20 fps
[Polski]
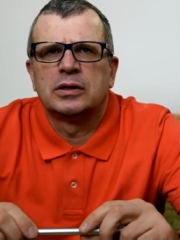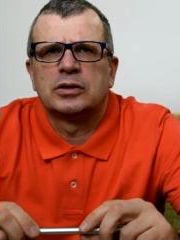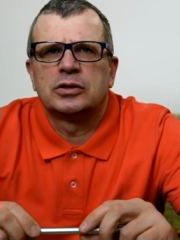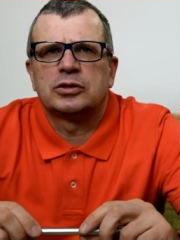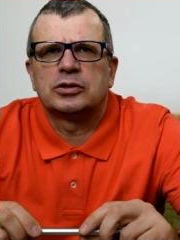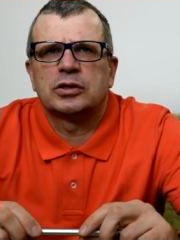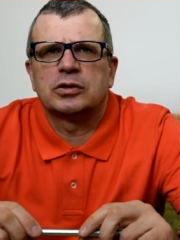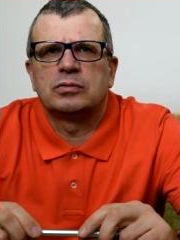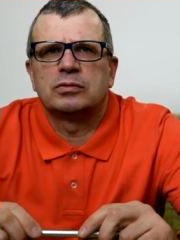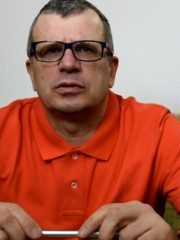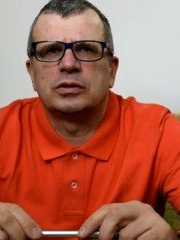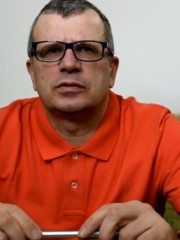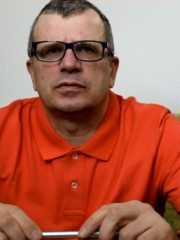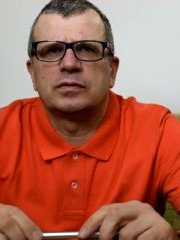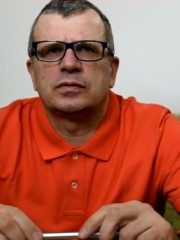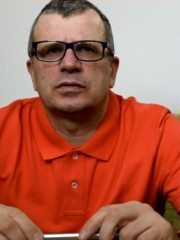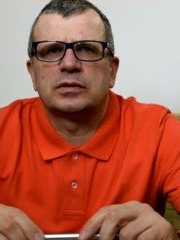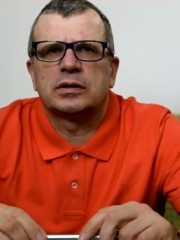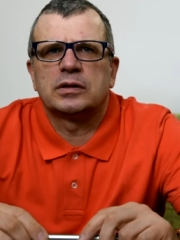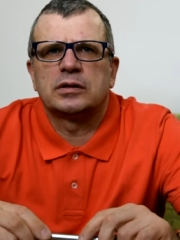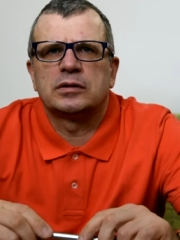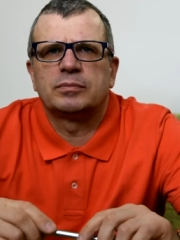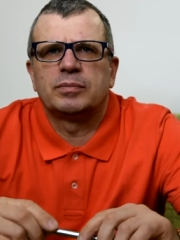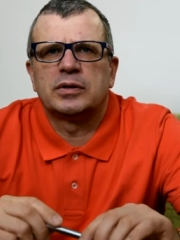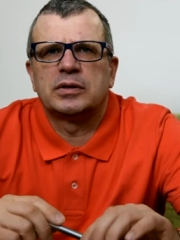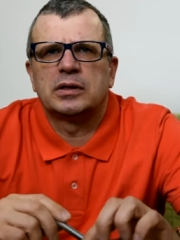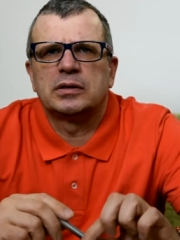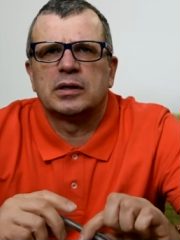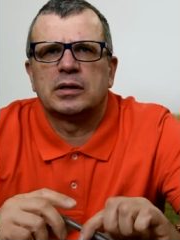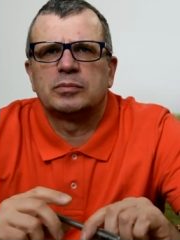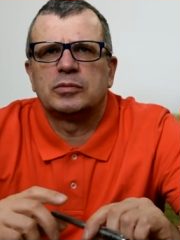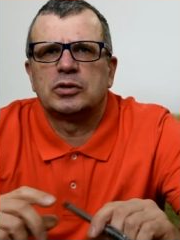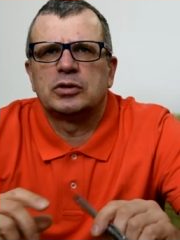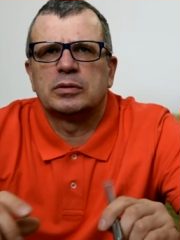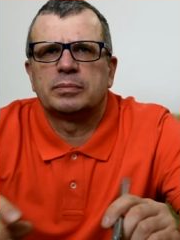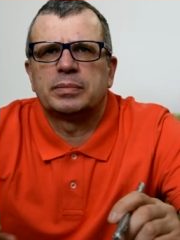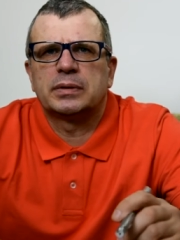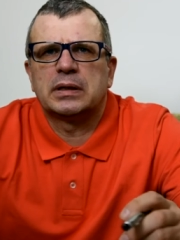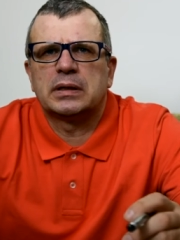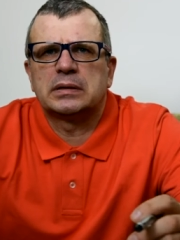szczególnie związanych z badaniami
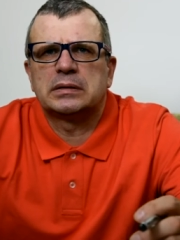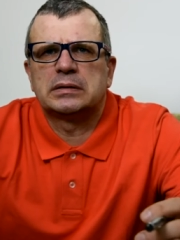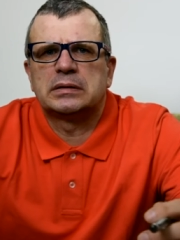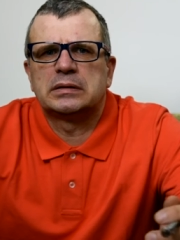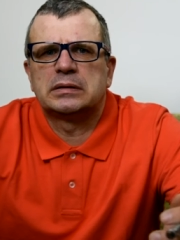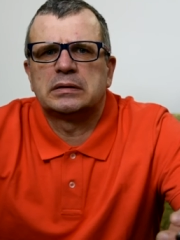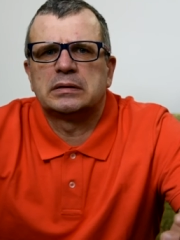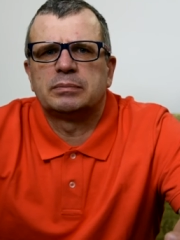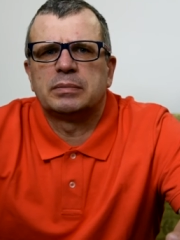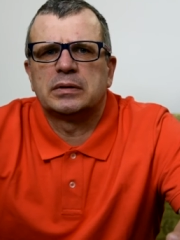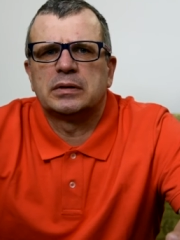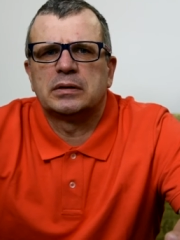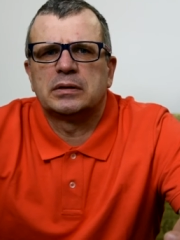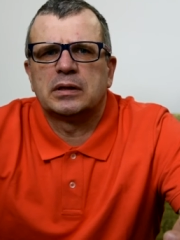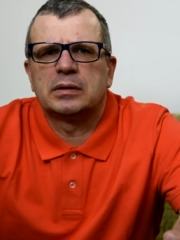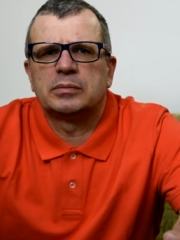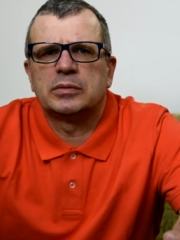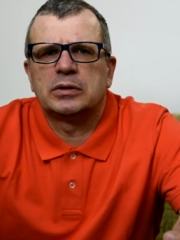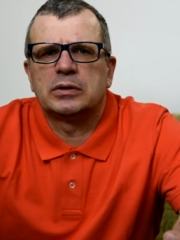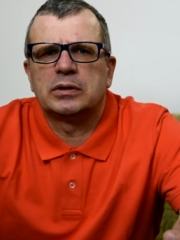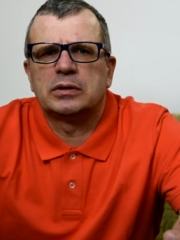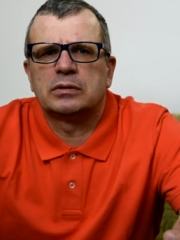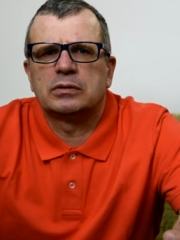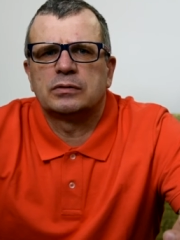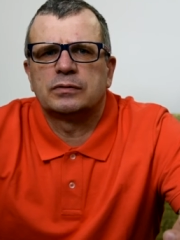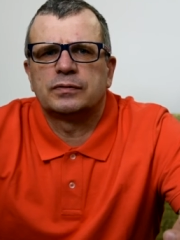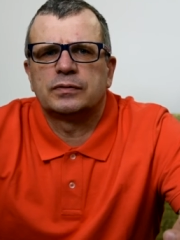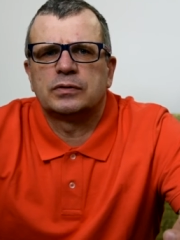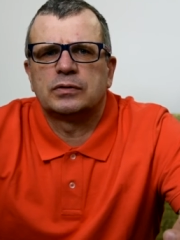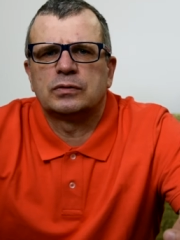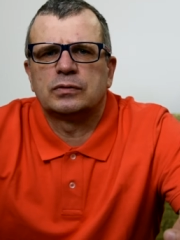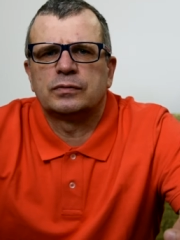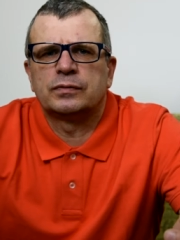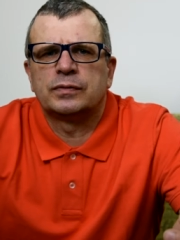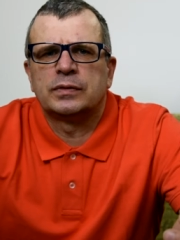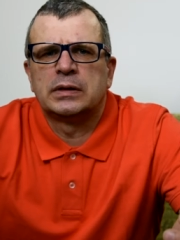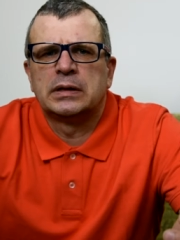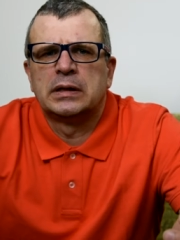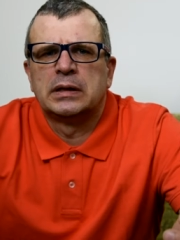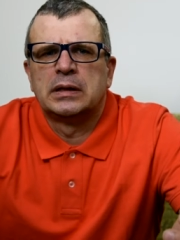do pracy, z badaniami
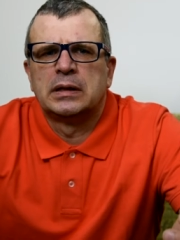kierowców.